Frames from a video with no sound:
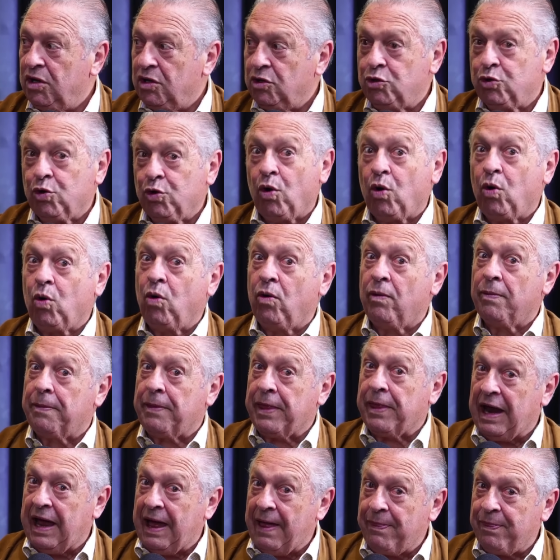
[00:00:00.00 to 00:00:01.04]
do
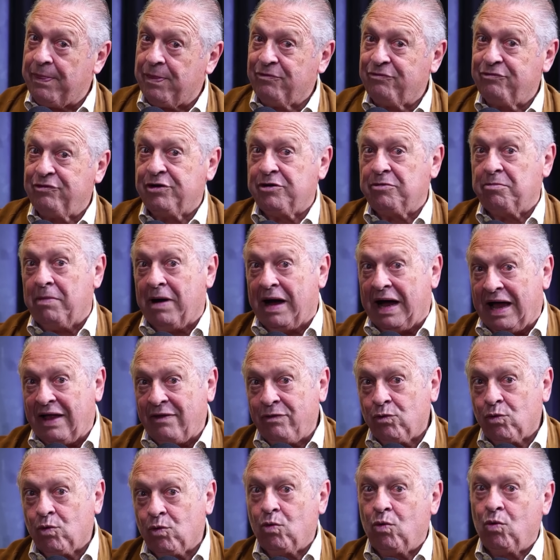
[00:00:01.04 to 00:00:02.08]
contrato
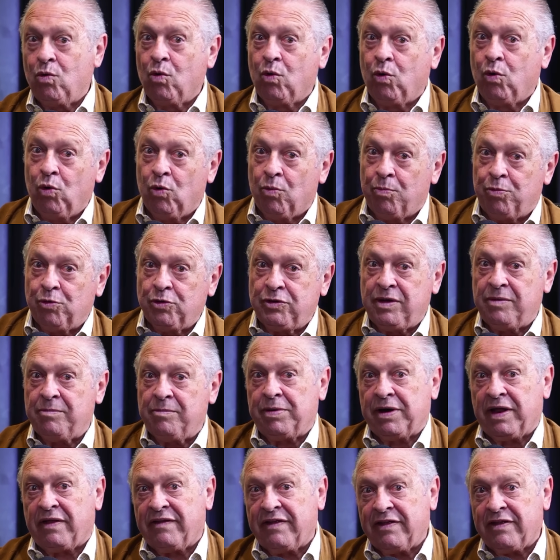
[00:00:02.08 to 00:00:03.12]
firmado com o grupo de
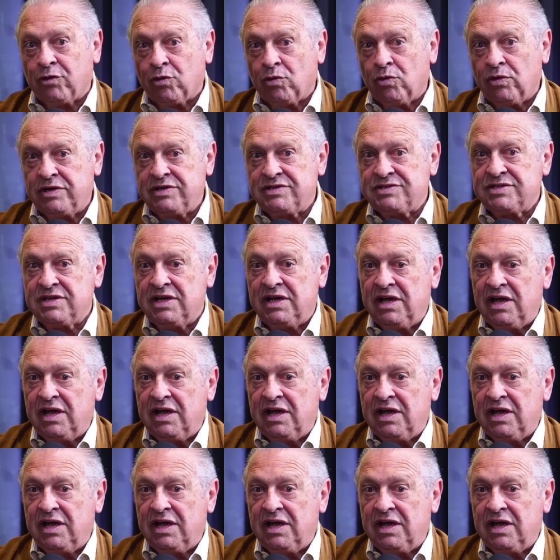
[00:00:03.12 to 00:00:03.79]
empreendedores